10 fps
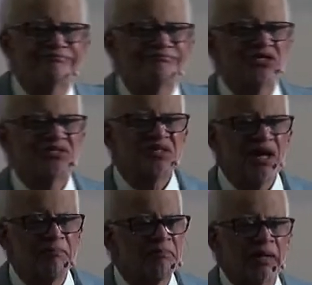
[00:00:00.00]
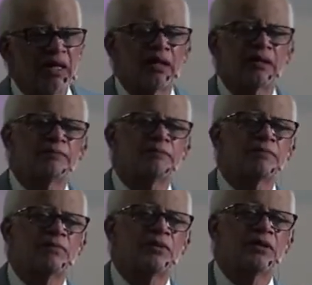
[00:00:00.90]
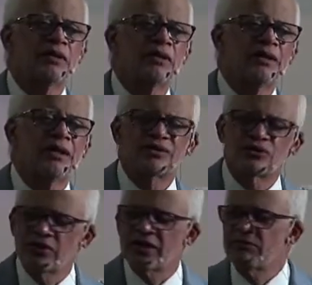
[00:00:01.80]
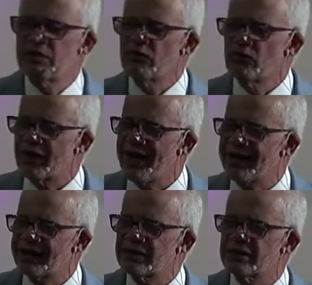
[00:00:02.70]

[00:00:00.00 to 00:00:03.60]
y, siempre estoy en el mismo lugar.